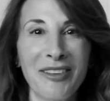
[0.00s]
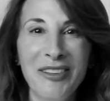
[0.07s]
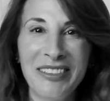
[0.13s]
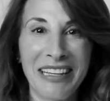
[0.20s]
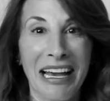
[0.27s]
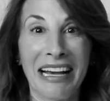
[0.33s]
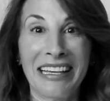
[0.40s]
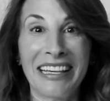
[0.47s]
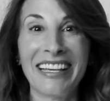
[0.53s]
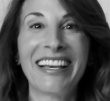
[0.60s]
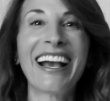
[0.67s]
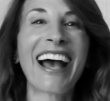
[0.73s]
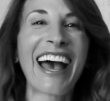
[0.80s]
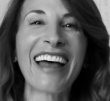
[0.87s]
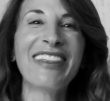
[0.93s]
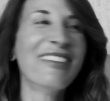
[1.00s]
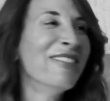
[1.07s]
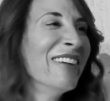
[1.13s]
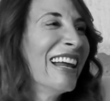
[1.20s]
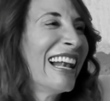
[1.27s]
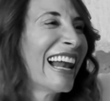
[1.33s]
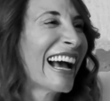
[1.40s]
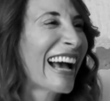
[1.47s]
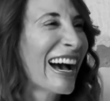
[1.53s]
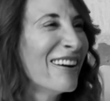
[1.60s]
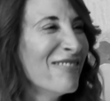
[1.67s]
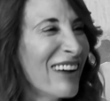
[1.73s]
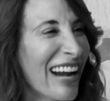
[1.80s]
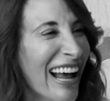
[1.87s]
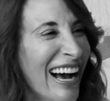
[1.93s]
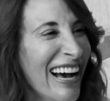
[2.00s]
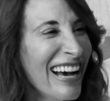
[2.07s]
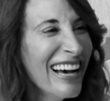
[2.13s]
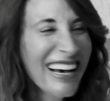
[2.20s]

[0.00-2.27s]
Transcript: Perdón, aquí quejándome la cámara. ¿Por